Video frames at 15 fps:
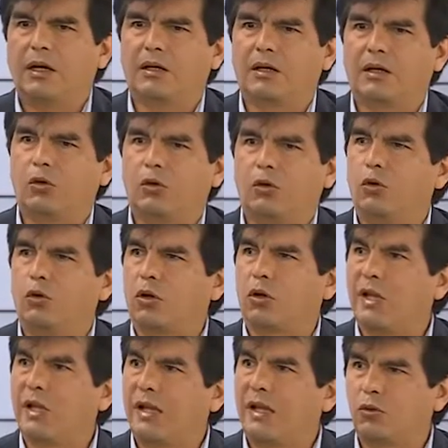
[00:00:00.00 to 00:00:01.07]
arregló el
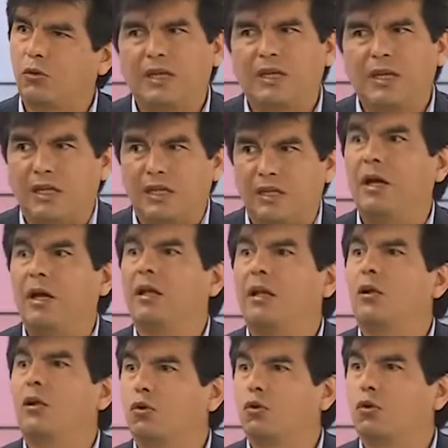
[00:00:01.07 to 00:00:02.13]
ornato, que además
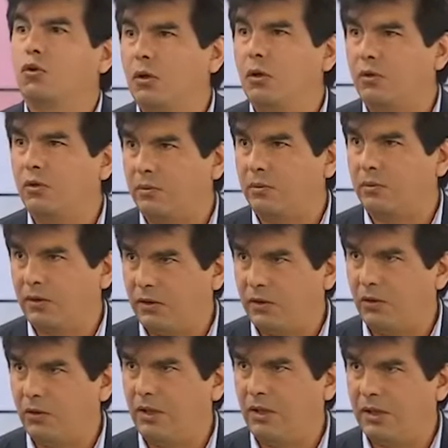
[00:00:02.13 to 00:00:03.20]
le costó a los
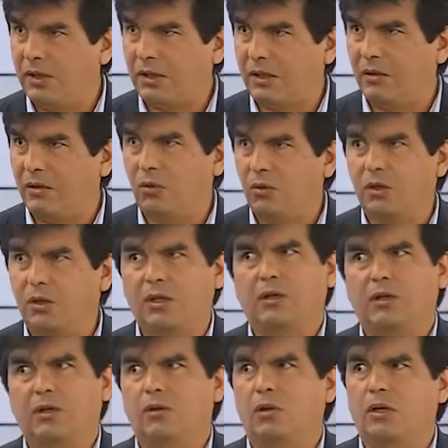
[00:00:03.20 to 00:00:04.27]
empresarios de Gamarra, no es
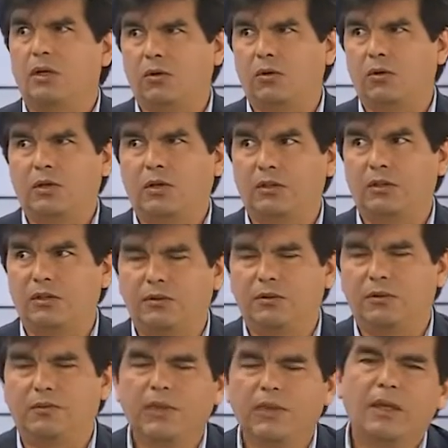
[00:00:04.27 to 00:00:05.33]
que lo arregló gratis,
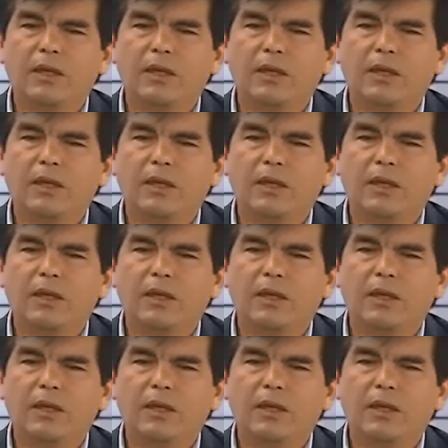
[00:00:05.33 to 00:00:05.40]
¿no?